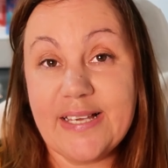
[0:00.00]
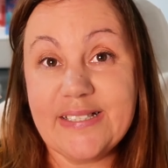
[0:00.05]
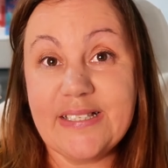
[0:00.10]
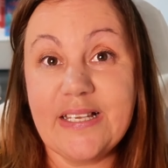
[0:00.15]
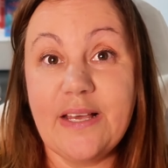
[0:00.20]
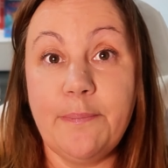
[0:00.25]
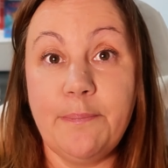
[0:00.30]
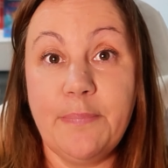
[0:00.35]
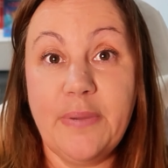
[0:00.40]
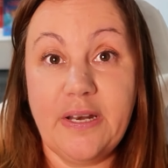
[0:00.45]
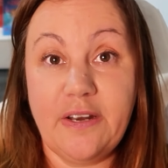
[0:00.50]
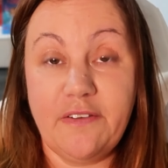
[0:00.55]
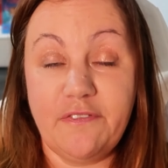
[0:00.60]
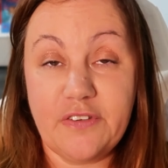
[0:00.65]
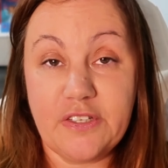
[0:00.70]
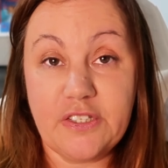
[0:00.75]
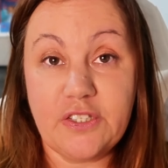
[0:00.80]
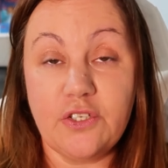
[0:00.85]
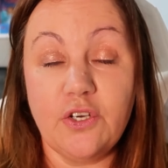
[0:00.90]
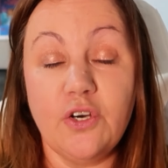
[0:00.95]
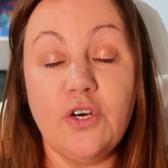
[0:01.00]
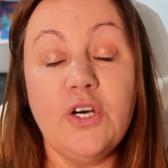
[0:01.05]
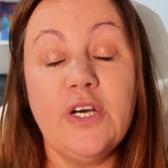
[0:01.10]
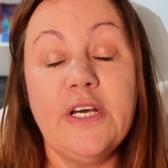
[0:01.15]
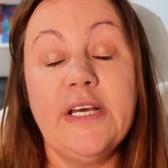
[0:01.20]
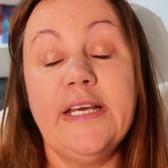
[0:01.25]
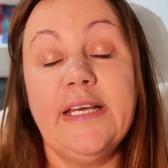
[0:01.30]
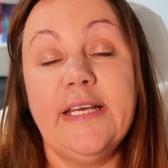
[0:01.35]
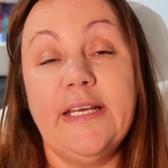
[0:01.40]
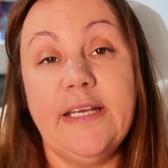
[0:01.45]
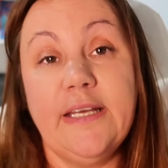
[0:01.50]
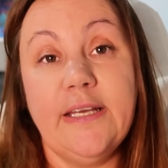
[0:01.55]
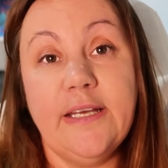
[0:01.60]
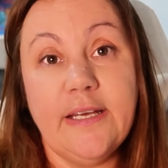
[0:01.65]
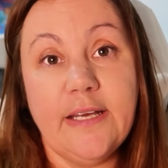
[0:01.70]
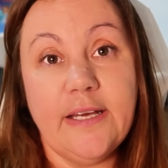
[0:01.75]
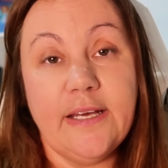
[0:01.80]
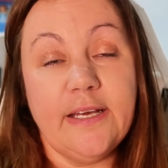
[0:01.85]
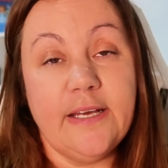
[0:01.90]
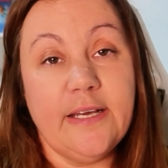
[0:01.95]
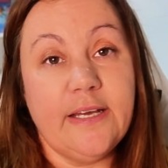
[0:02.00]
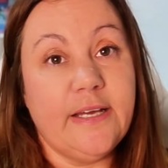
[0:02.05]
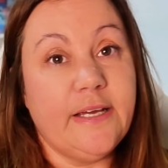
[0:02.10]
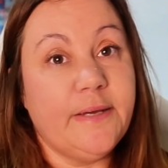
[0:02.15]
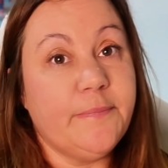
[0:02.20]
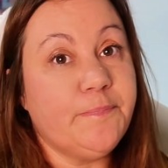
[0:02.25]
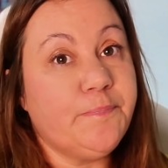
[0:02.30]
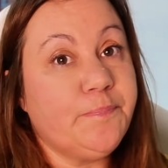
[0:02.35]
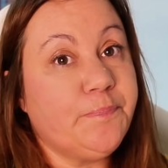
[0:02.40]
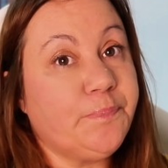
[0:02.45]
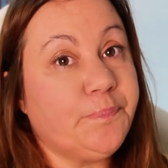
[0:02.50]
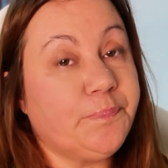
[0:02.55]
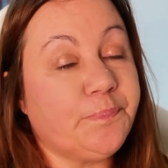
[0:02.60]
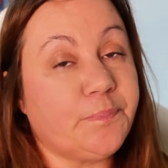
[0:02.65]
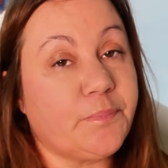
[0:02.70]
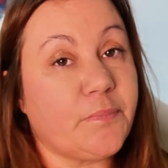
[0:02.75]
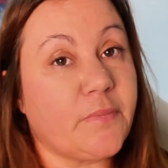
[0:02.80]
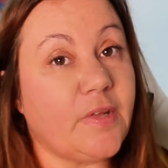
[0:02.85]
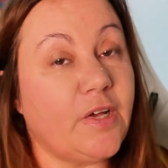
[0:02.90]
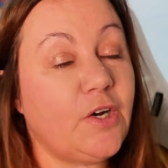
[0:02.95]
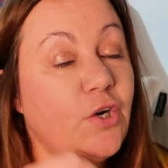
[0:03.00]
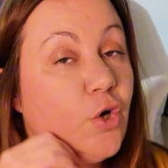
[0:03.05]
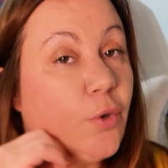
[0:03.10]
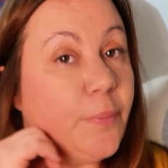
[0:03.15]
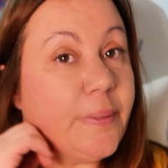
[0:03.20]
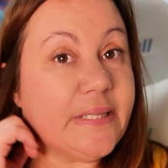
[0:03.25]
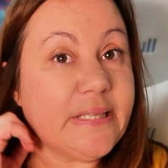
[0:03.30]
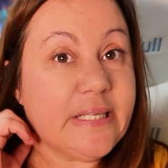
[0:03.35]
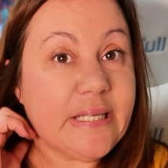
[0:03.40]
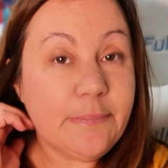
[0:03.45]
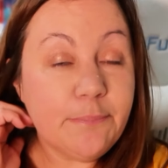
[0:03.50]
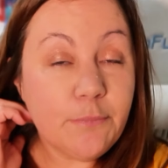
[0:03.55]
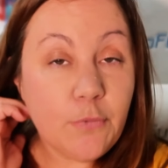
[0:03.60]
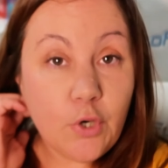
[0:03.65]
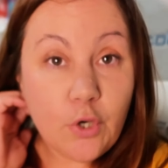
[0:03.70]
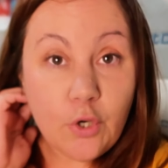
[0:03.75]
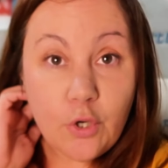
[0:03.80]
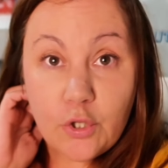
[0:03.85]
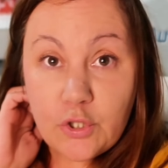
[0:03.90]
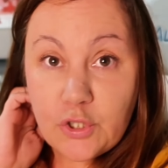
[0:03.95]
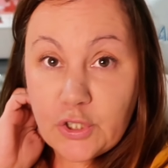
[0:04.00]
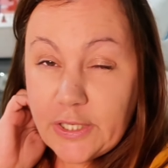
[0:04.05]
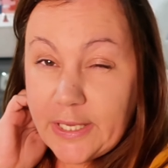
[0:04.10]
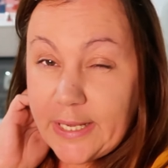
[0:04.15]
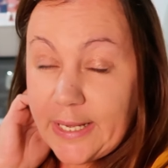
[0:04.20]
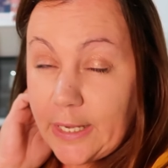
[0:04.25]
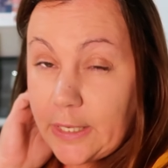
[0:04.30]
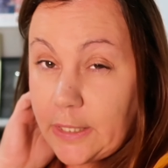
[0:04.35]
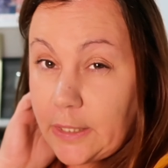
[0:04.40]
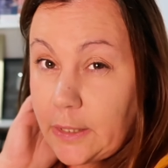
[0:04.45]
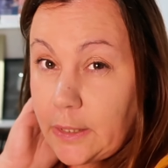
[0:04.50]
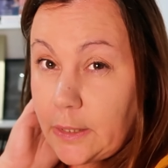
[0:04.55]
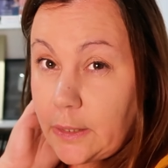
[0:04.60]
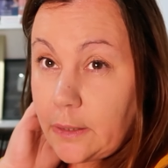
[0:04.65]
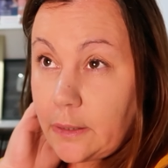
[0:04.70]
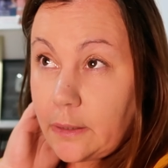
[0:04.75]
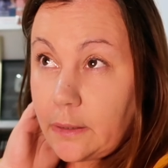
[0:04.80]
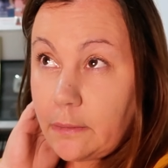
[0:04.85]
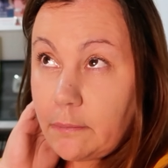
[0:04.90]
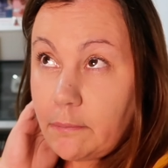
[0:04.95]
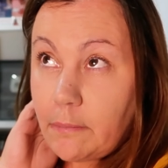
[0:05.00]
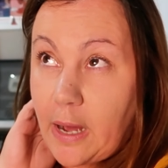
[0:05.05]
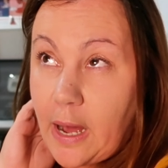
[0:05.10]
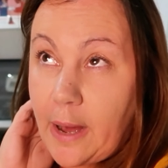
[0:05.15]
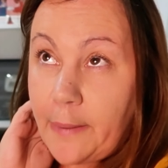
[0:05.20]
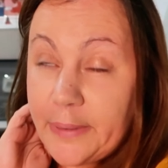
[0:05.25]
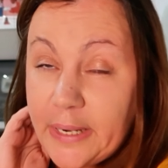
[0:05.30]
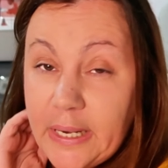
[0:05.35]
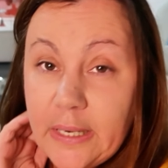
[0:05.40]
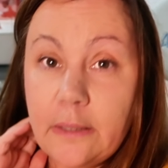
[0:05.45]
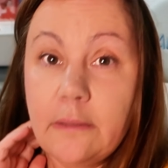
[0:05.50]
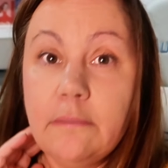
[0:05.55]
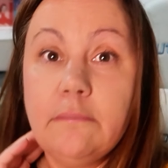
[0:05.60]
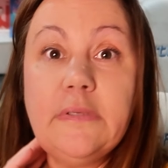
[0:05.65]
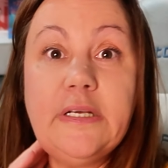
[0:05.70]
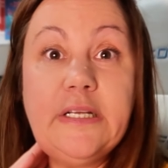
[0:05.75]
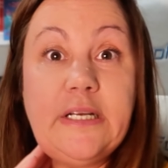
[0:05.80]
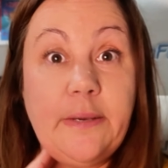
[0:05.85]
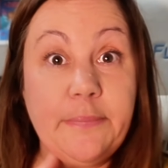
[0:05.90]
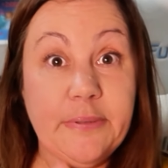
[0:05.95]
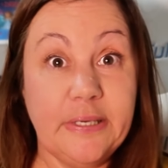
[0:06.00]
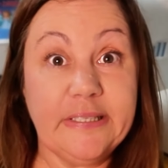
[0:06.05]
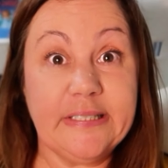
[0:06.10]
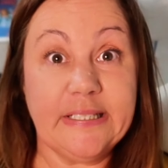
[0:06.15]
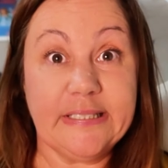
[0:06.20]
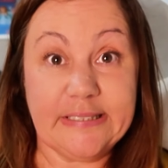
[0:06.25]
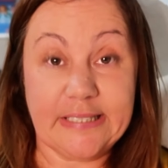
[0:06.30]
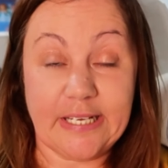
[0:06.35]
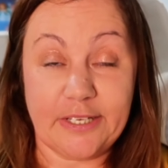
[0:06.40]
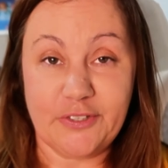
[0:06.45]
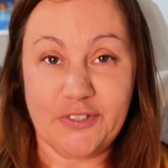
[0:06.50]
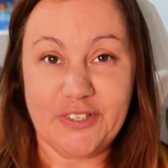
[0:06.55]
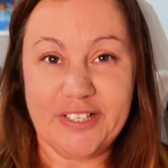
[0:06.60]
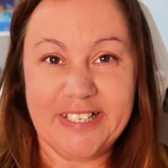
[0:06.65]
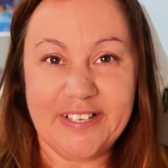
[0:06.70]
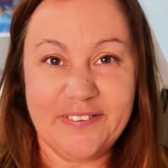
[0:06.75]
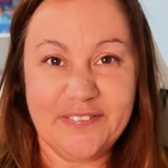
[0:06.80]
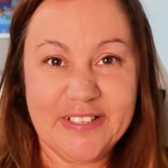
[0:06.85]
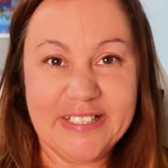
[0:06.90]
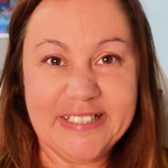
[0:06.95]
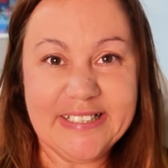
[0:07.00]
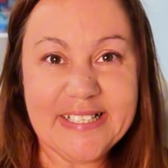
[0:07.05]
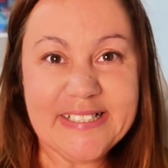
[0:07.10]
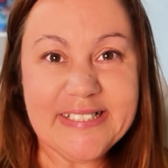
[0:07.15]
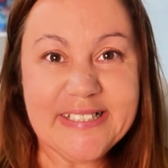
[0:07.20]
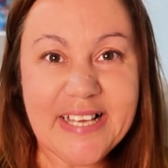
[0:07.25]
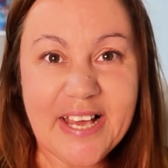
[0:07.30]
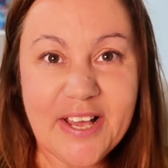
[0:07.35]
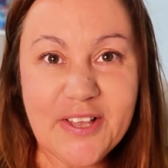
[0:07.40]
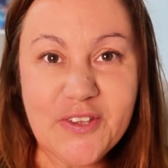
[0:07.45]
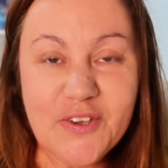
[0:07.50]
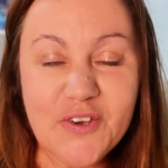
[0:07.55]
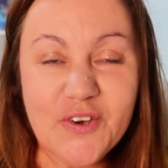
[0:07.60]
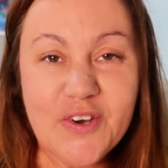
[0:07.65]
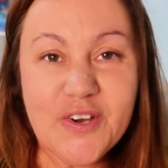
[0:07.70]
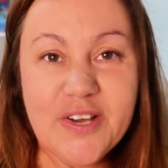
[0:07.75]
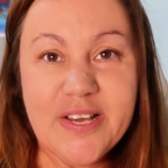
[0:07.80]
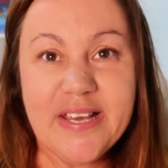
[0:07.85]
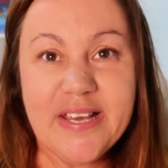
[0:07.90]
ese beneficio y em, lo vendimos en abril, en abril de este año, en abril de este año